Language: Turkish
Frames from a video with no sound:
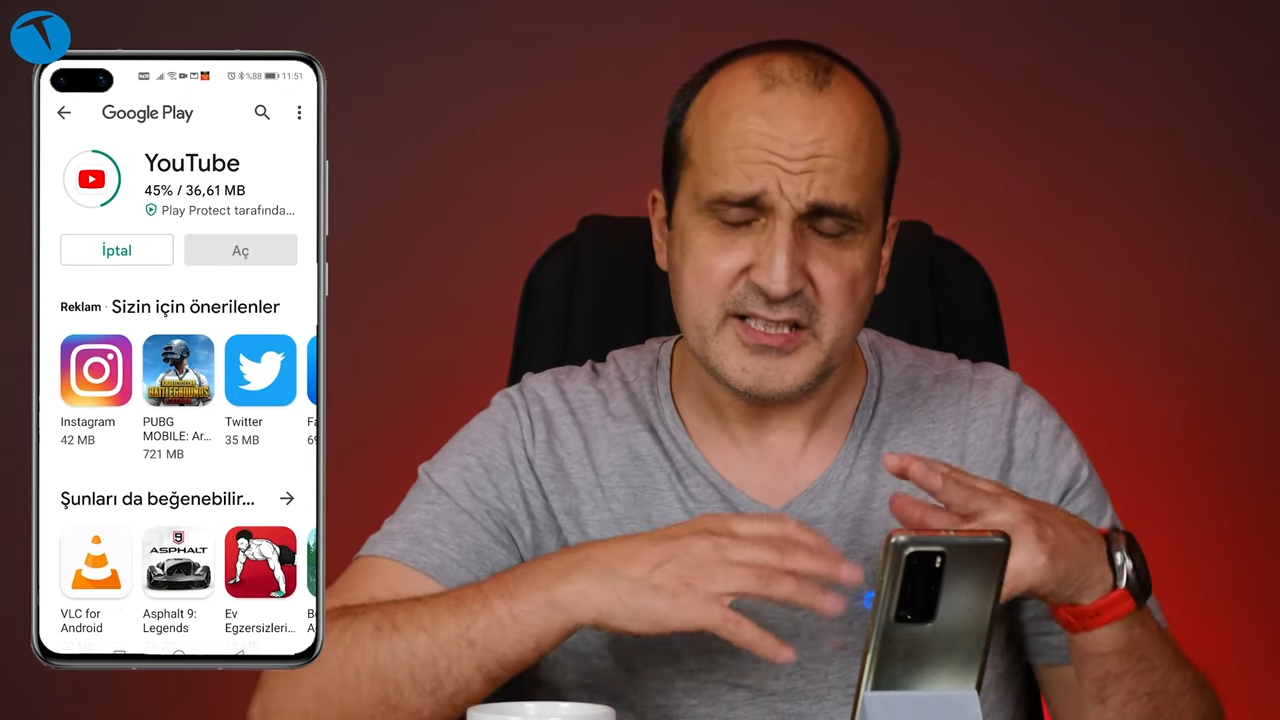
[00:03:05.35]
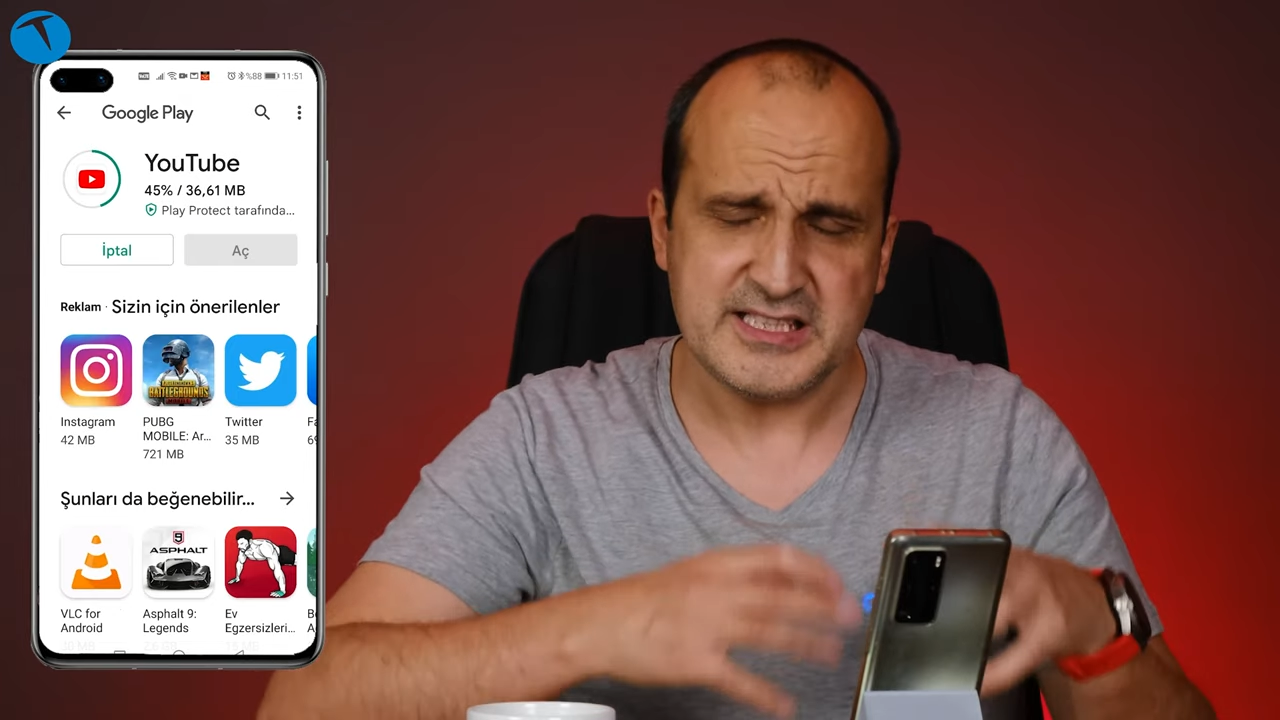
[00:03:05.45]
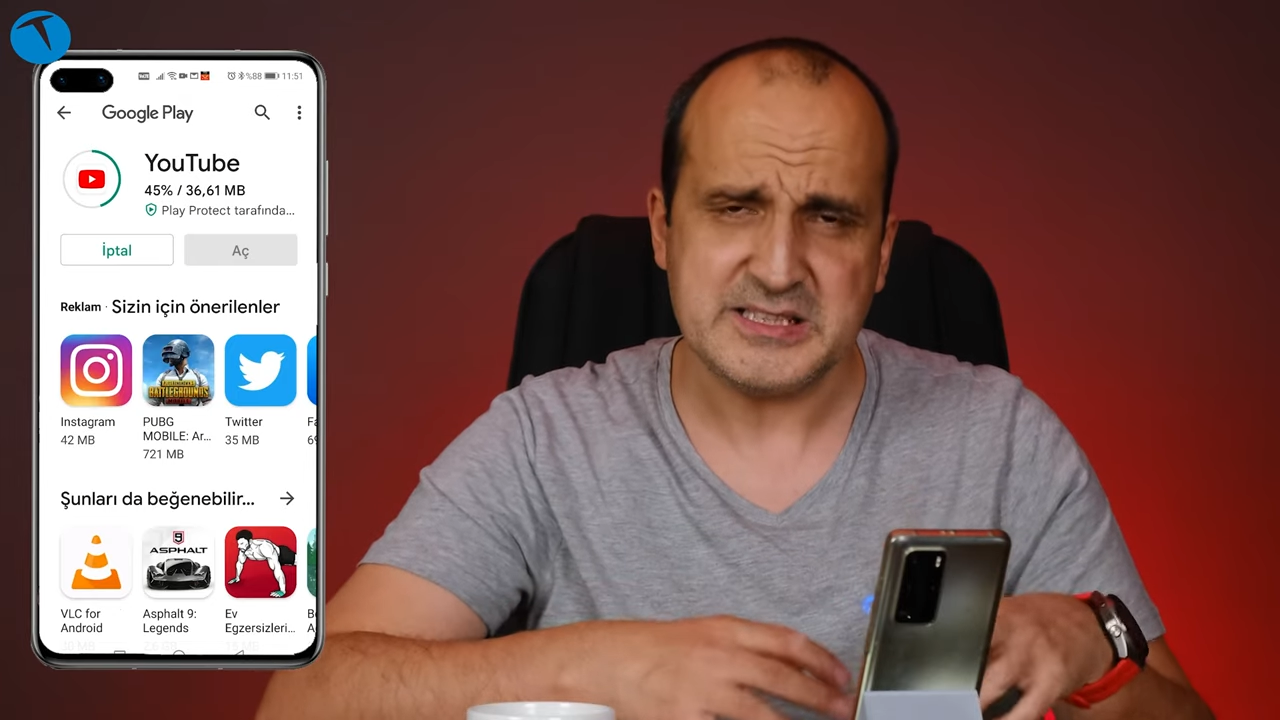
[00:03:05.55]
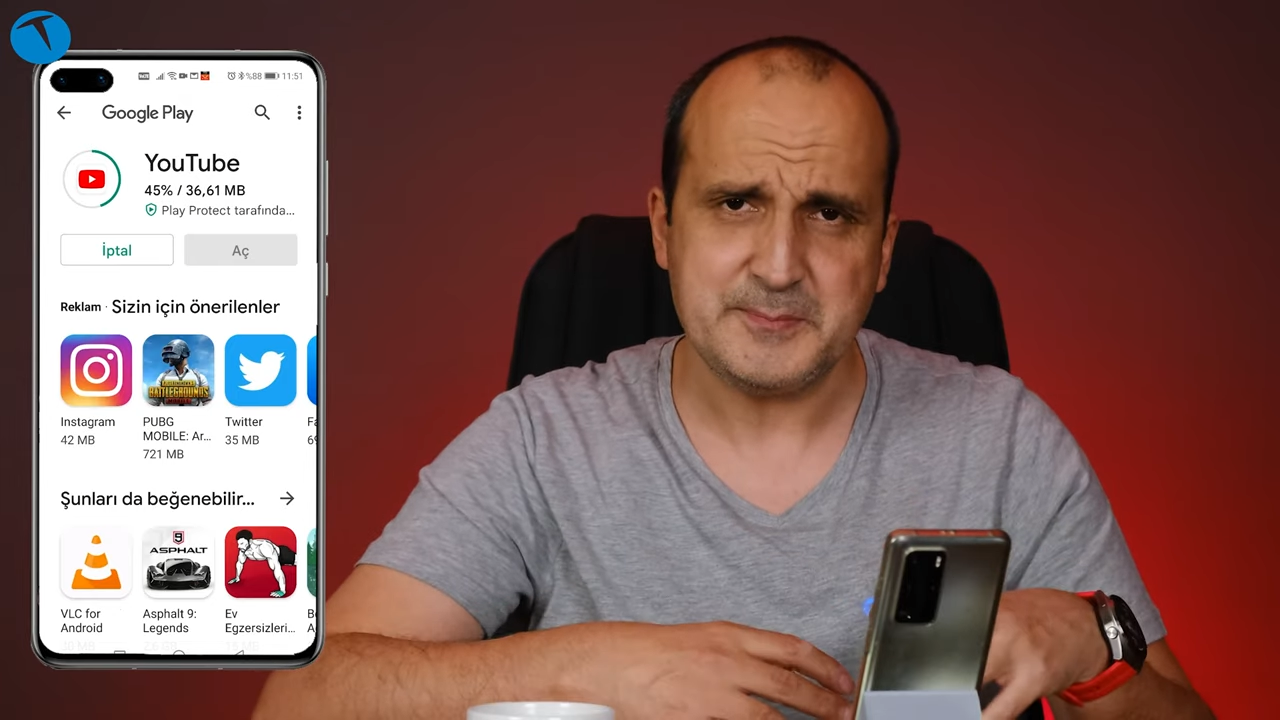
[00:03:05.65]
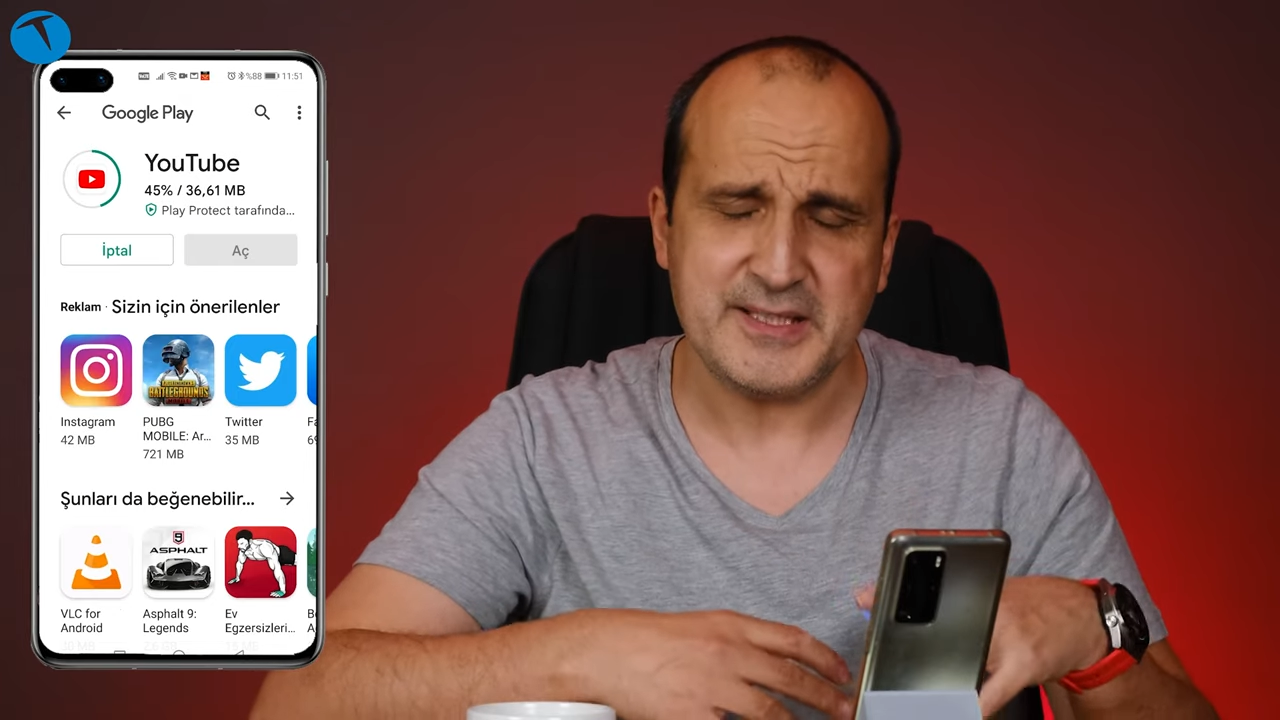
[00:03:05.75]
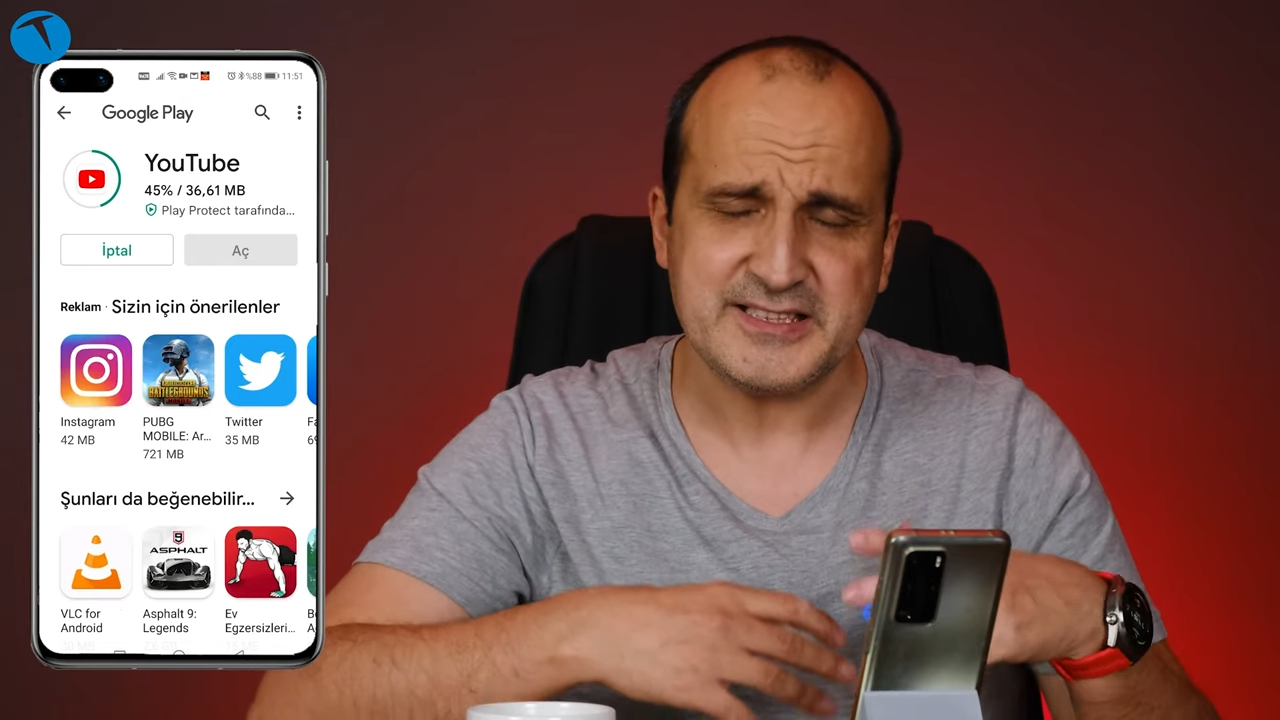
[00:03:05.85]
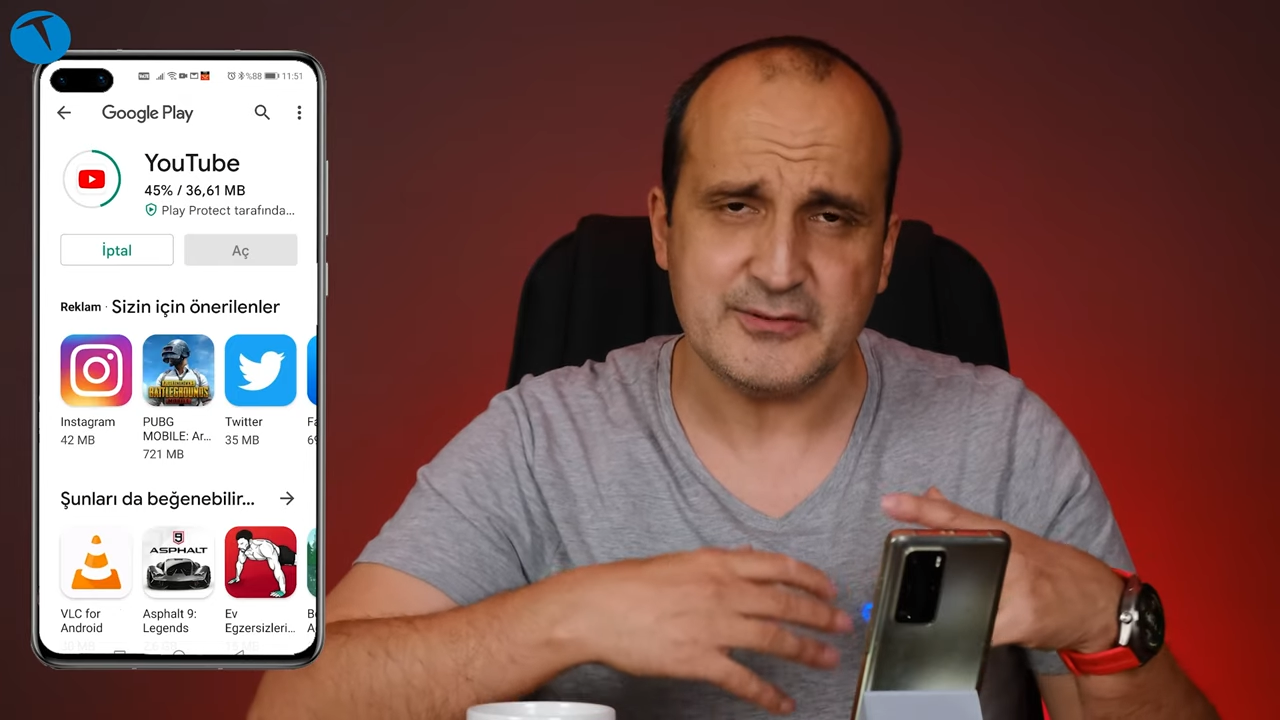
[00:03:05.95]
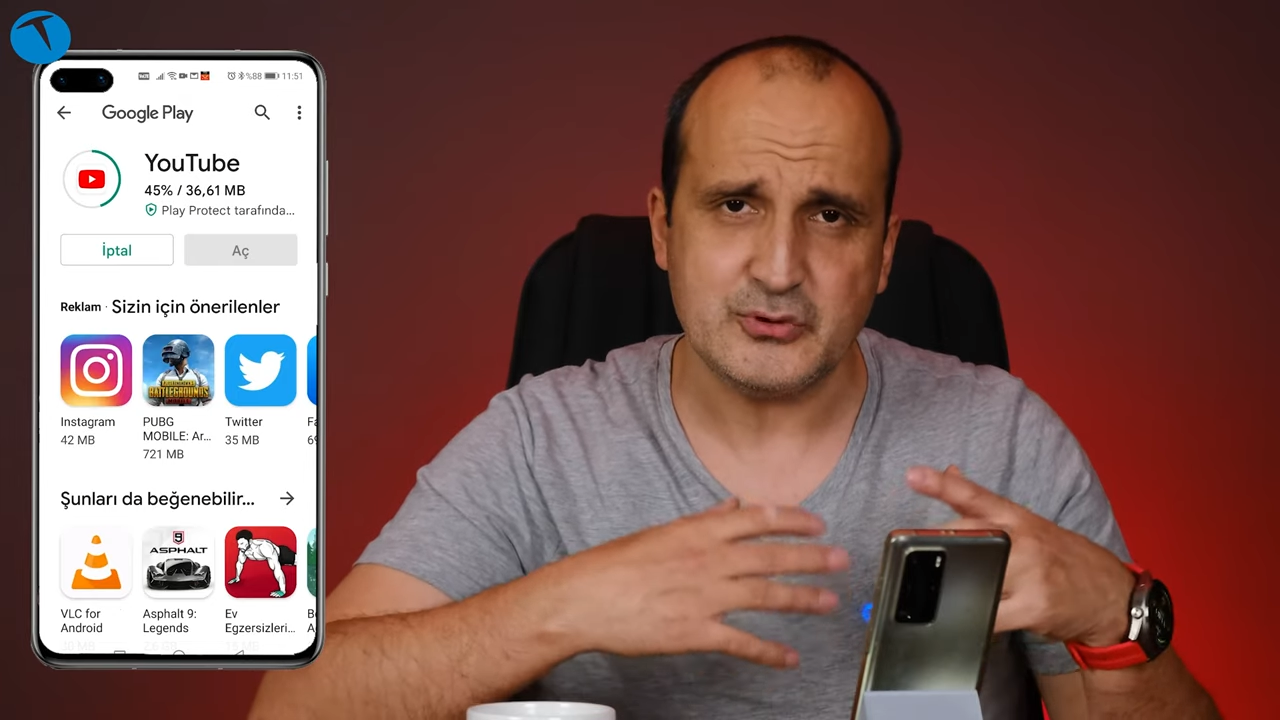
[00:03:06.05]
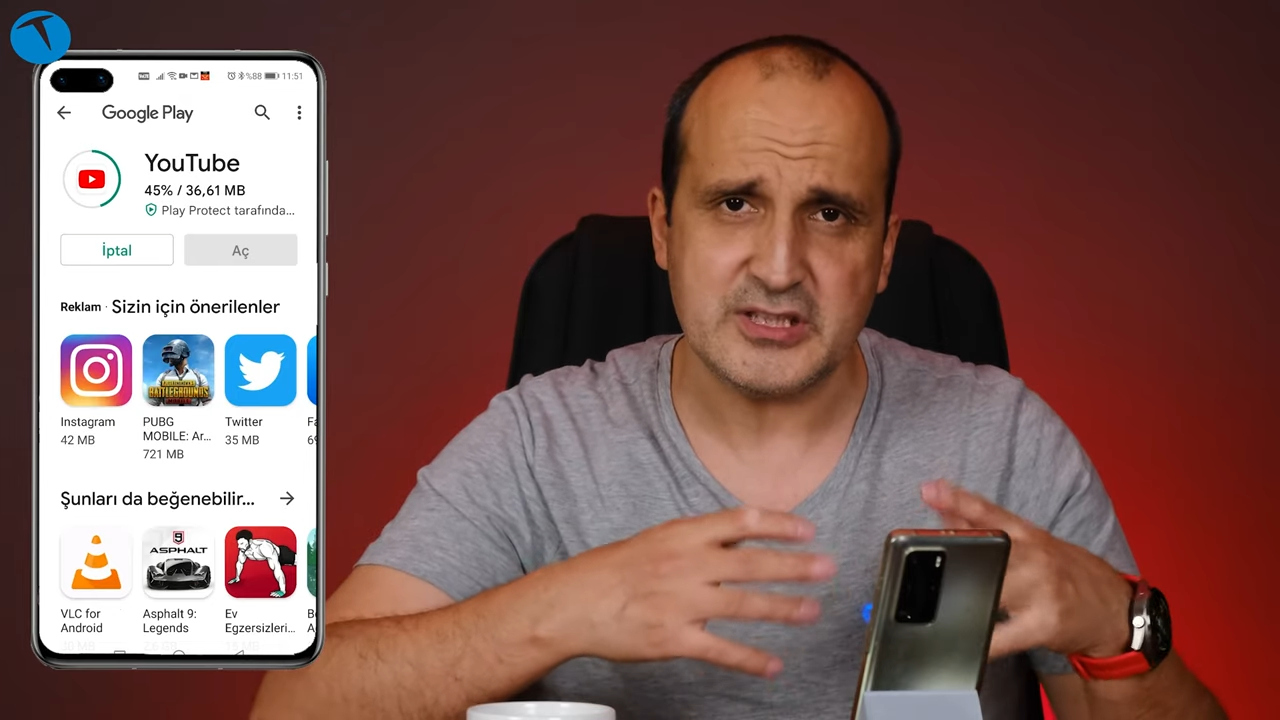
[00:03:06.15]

G-Space